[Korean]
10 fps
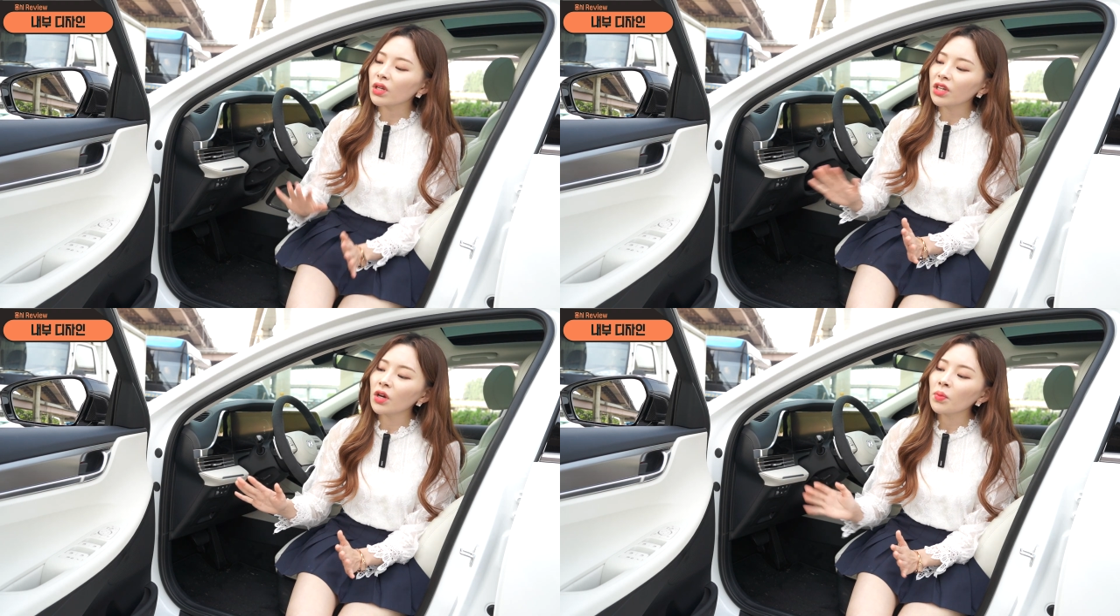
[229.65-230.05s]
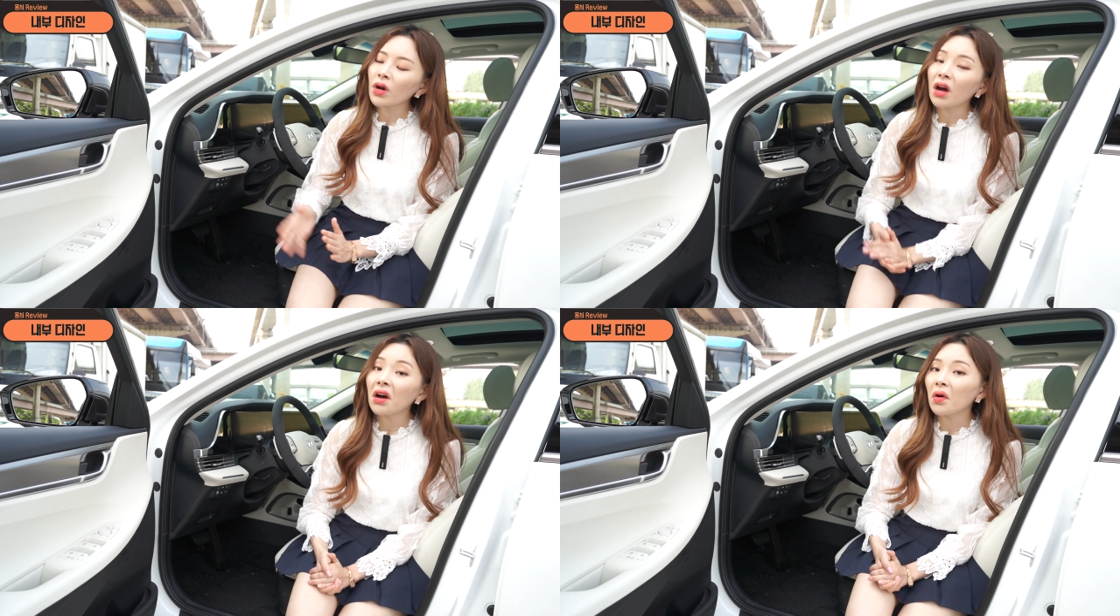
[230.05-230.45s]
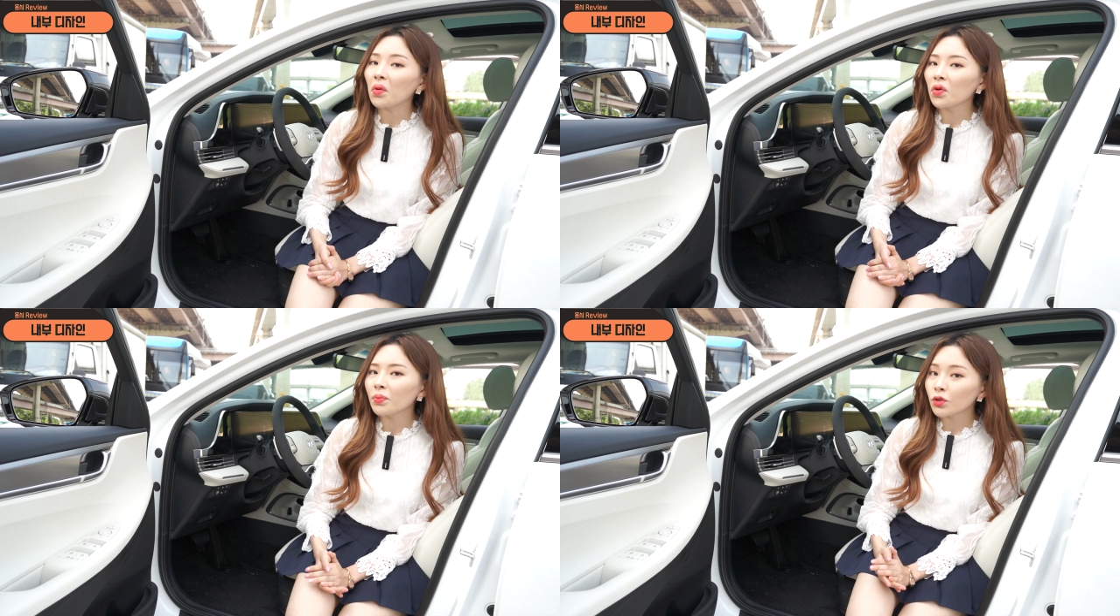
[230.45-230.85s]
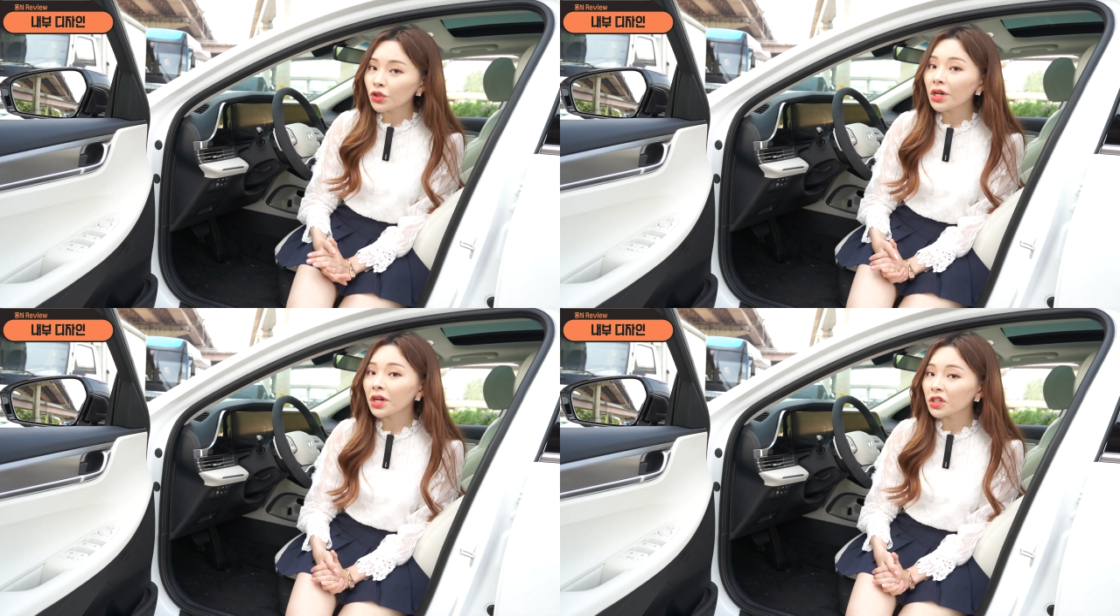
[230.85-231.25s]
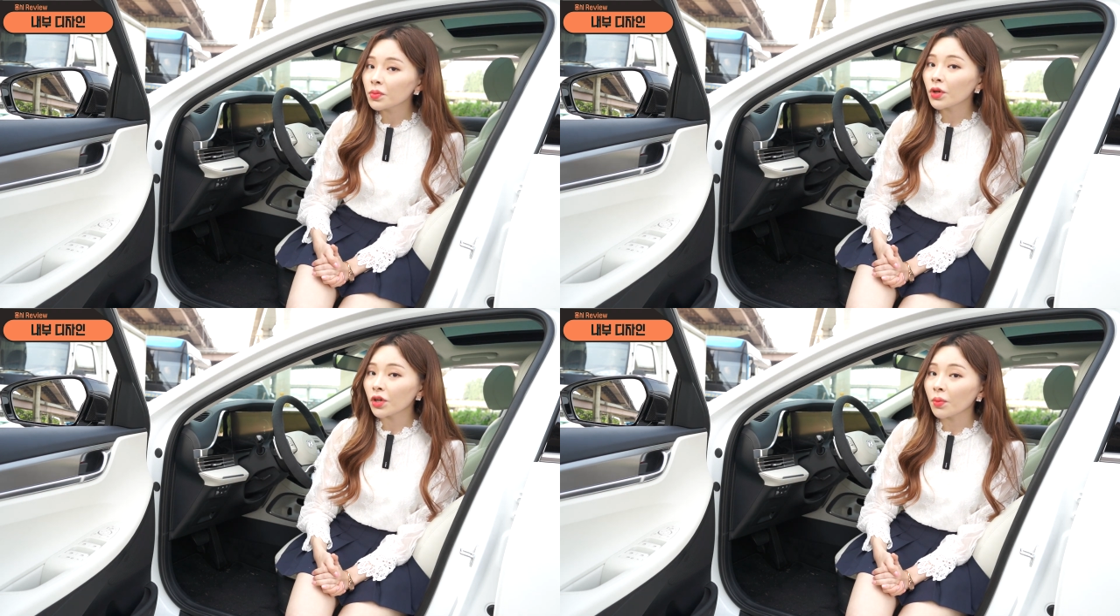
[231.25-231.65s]
이염과 오염에 취약할
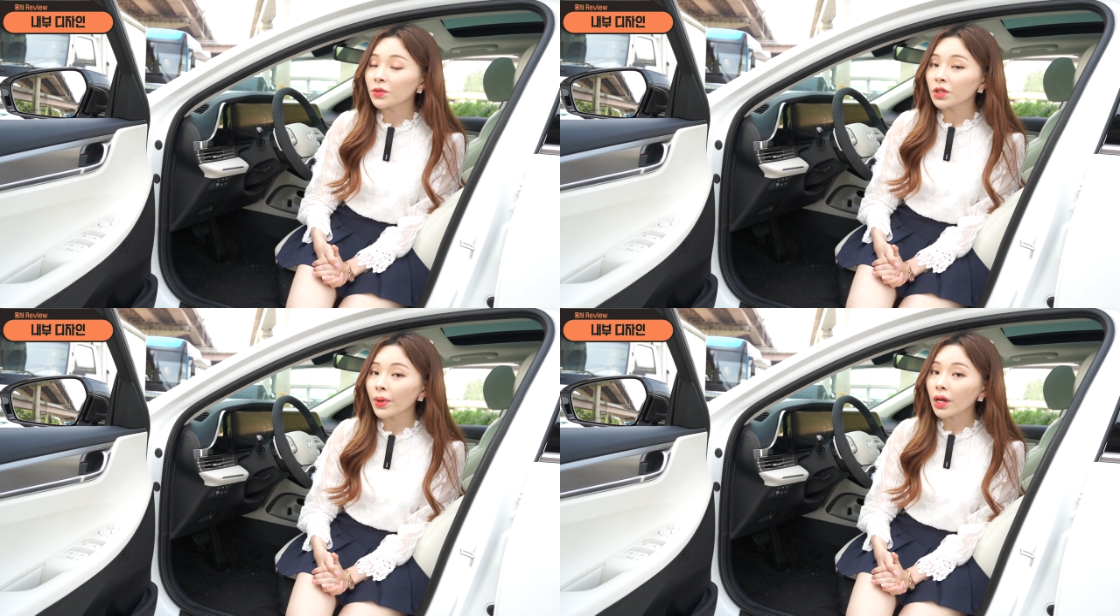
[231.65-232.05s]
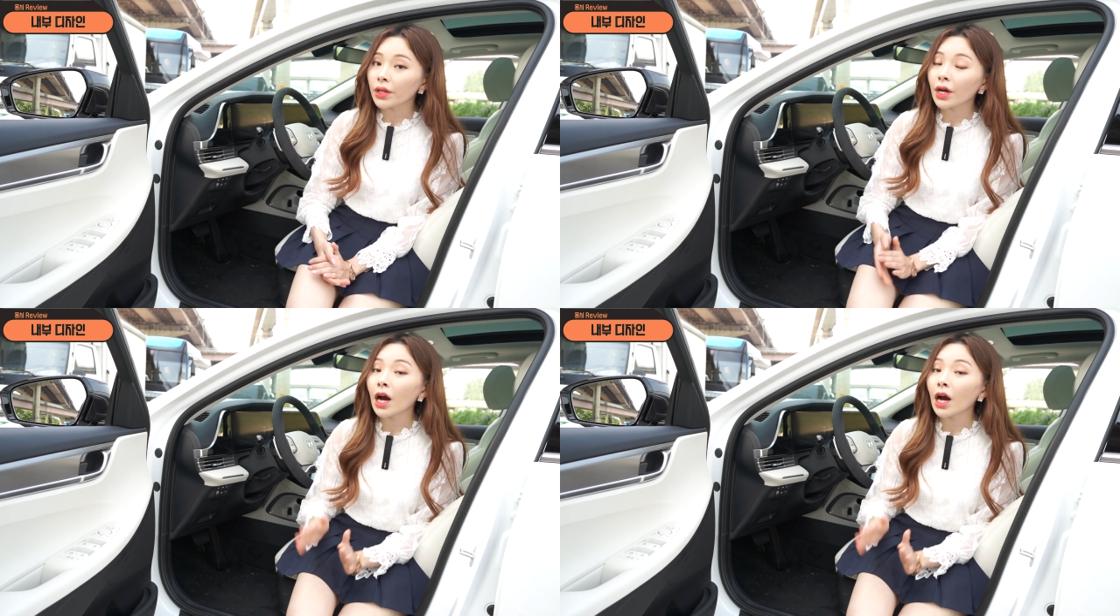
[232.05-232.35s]
수밖에 없지만